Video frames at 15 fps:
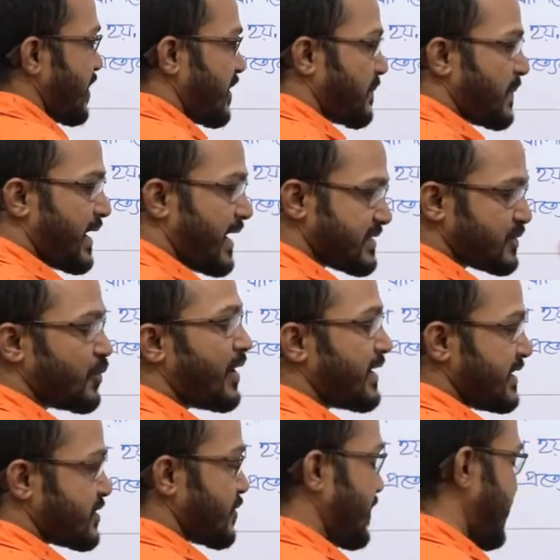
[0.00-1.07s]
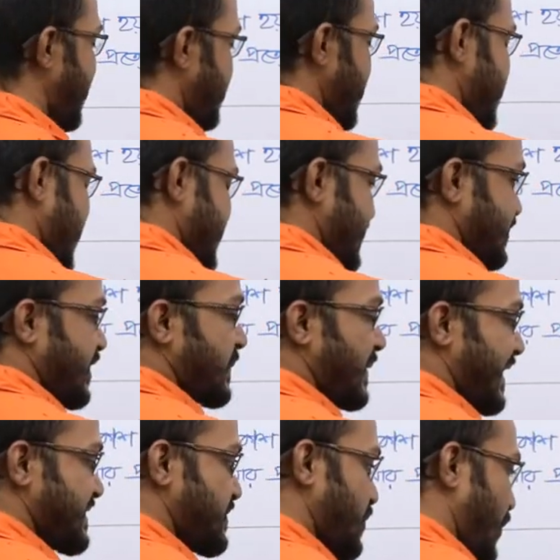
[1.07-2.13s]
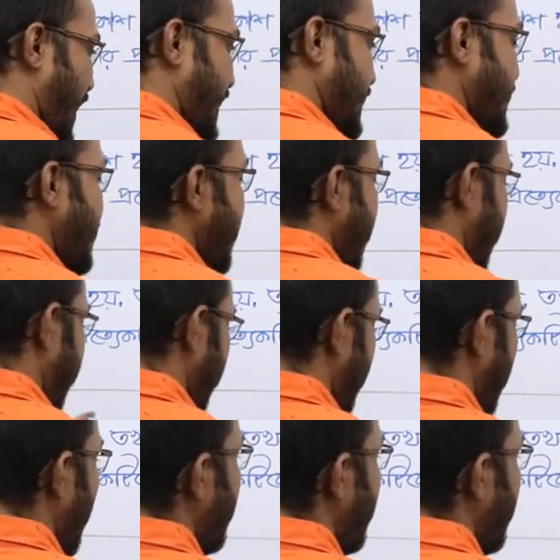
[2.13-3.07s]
স্কোয়ার প্লাস ওয়ান স্কোয়ার দ্যাট মিনস এক্স স্কোয়ার প্লাস ওয়ান এই দুটি